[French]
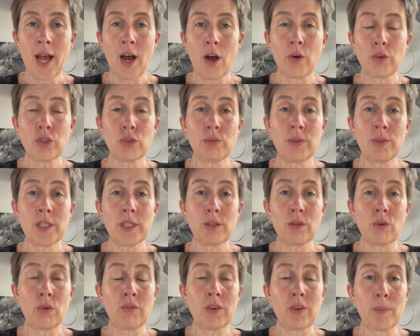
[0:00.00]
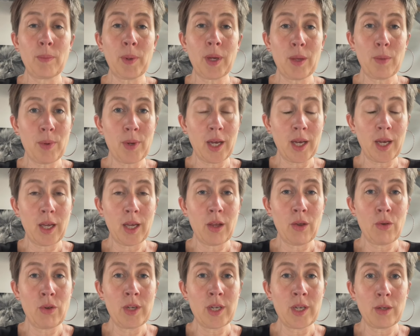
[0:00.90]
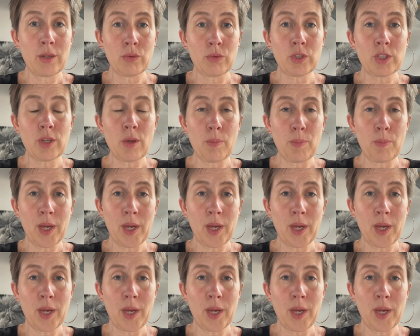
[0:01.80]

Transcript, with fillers: Ensuite, on va préparer une annonce